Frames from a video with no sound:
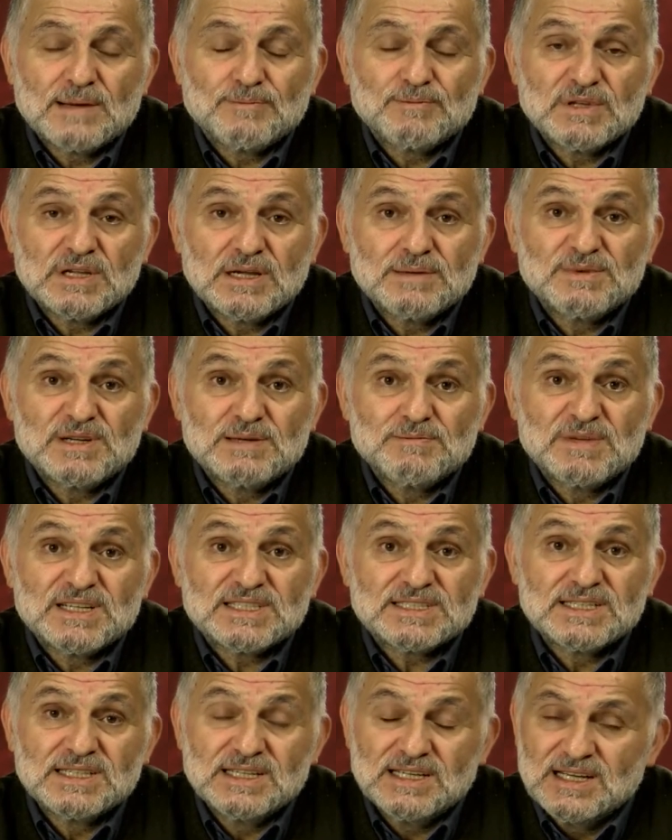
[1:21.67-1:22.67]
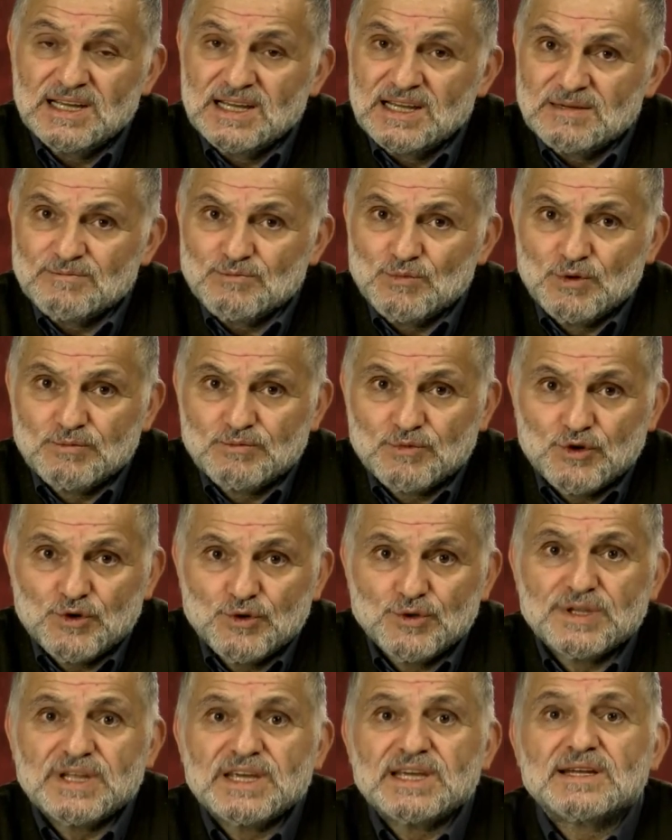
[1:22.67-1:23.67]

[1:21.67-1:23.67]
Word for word: yapılabilmesi mümkün